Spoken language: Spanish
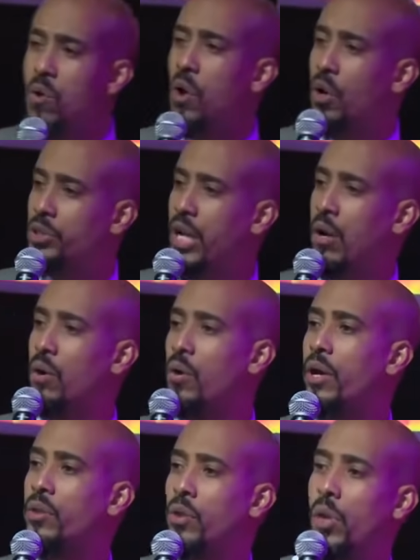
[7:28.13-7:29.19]
un consejo lo
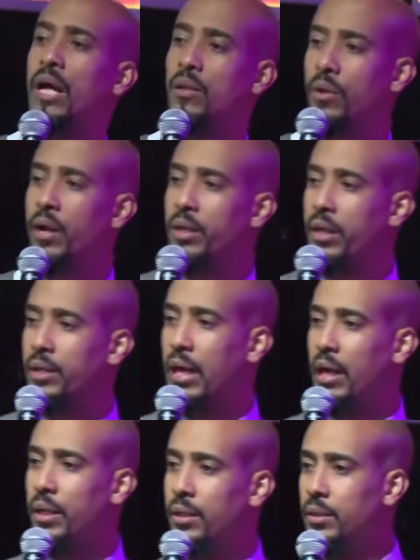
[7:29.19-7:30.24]
que estoy dando en esta tarde.